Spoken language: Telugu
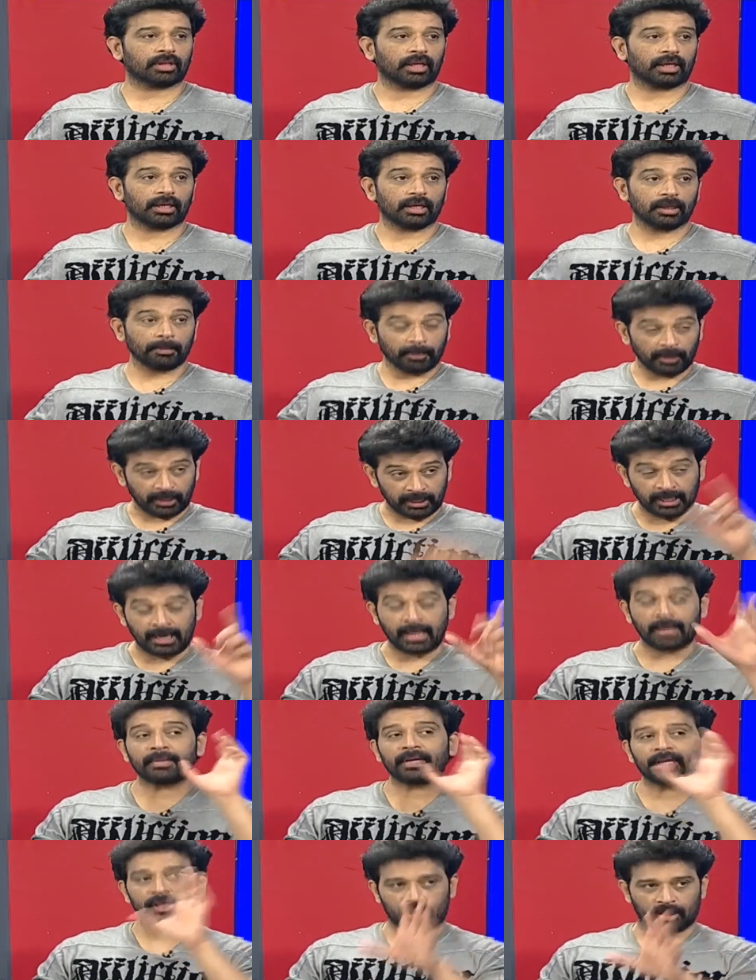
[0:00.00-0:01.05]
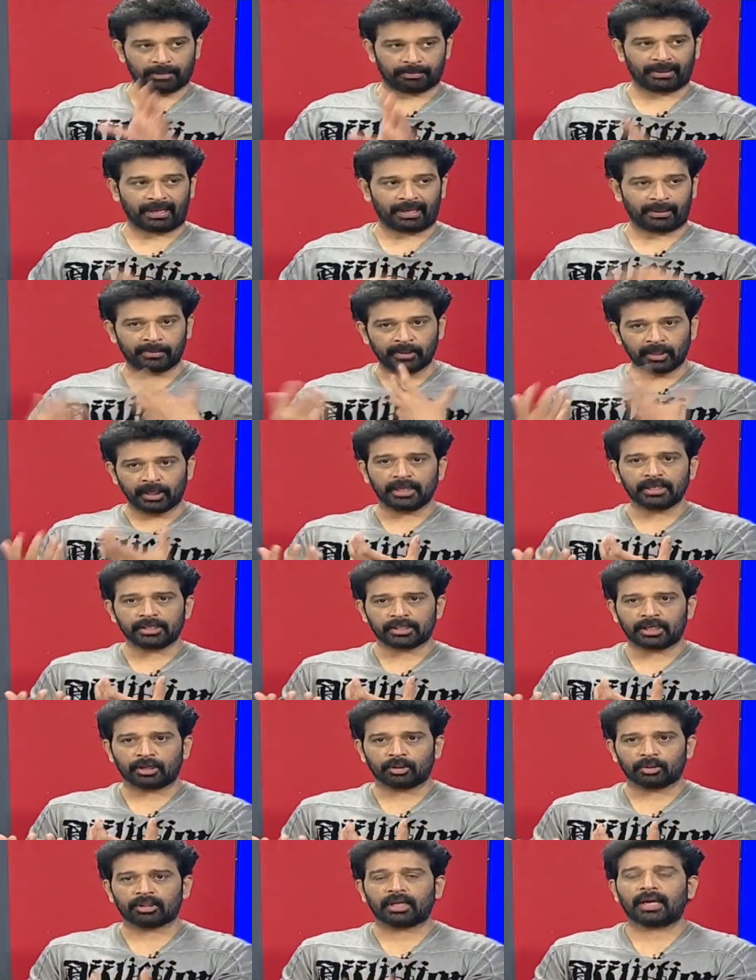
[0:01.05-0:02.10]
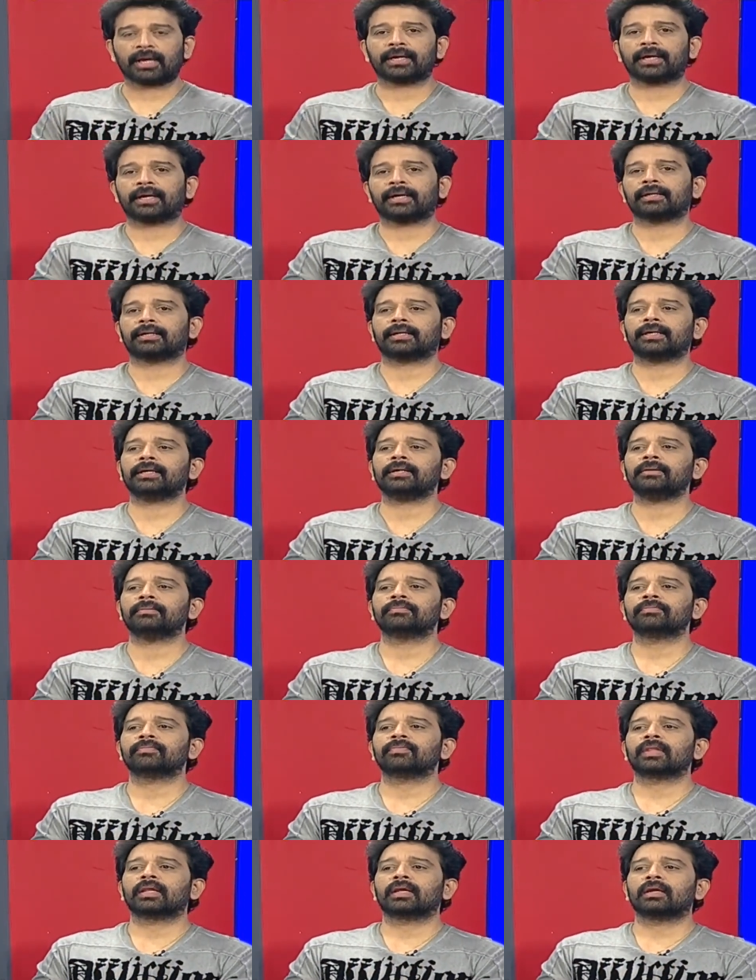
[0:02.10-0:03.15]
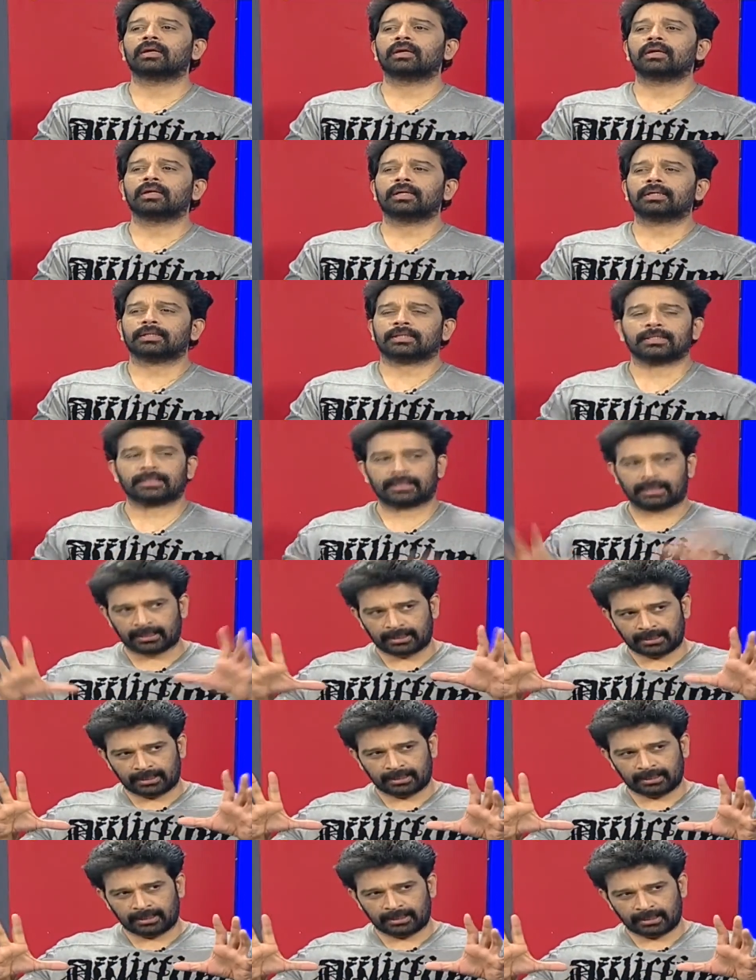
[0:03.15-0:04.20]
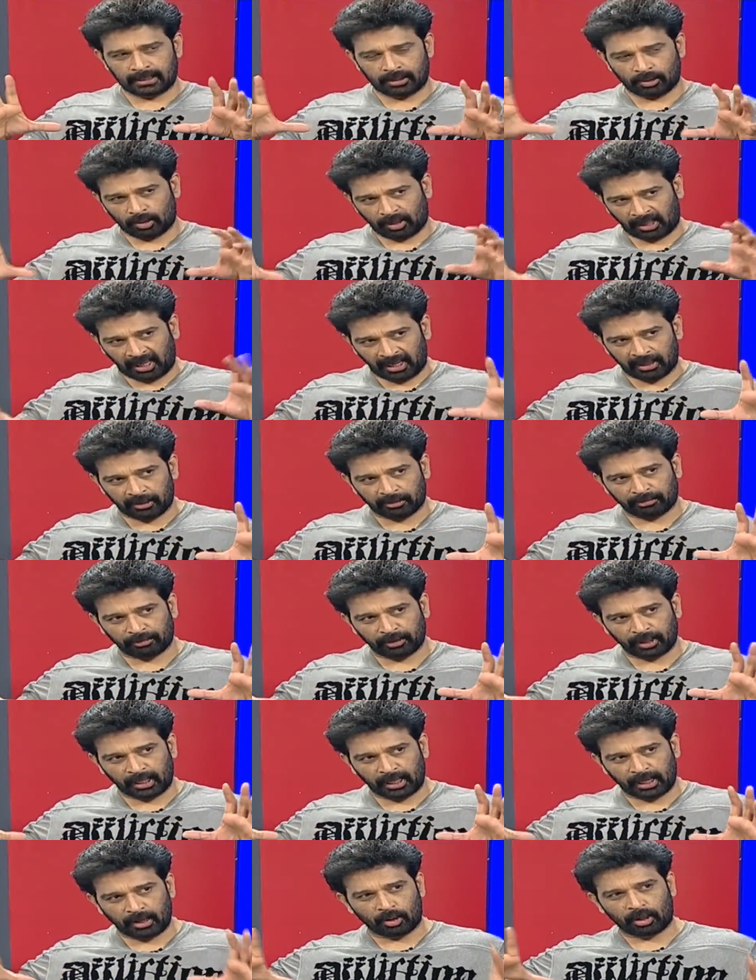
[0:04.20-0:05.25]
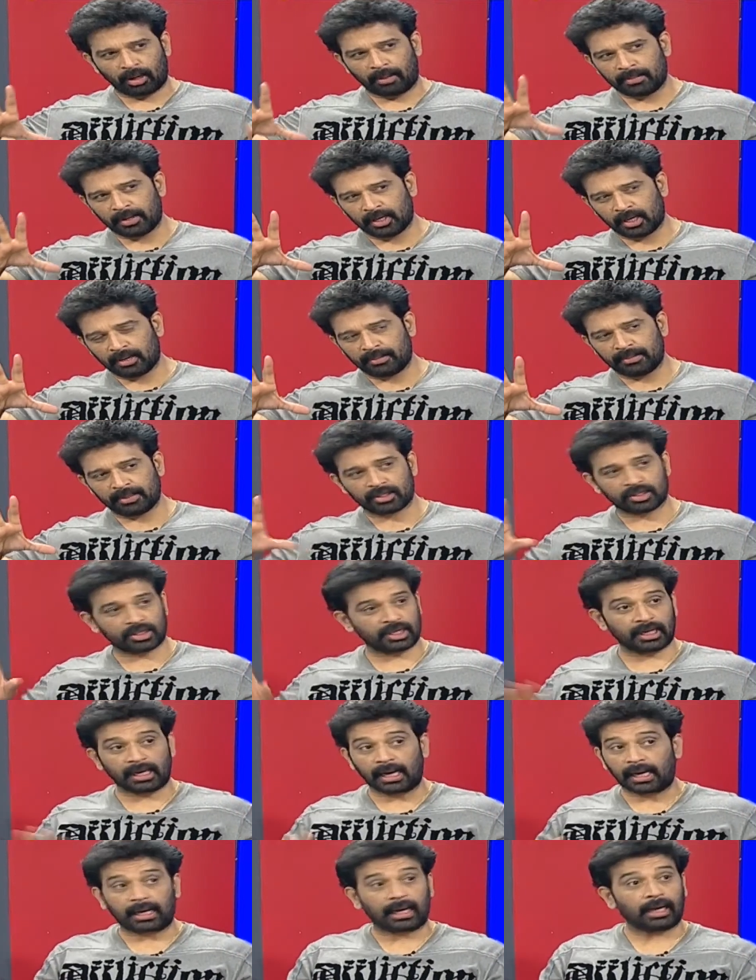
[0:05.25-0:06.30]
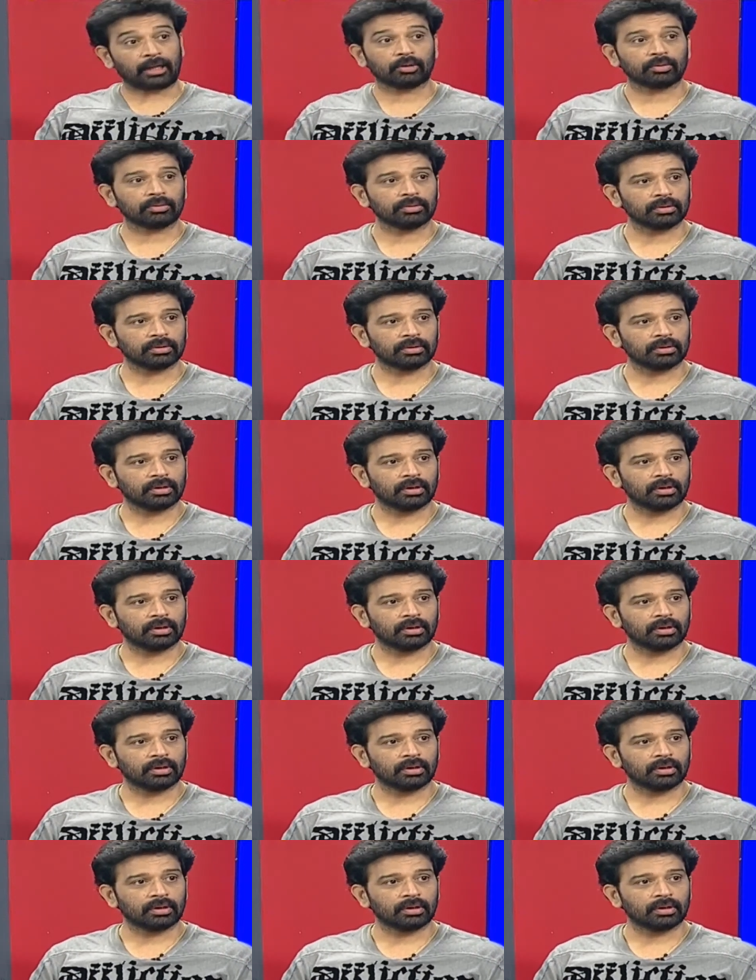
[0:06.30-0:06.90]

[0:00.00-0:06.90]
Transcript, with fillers: జరుగుతాయి ఇప్పుడు ఇది నేను మీకు చెప్పాలి మర్డర్స్ జరుగుతాయి అంటే టన్ కలర్ఫుల్గా ఒక మర్డర్ మిస్టరీగా కాదు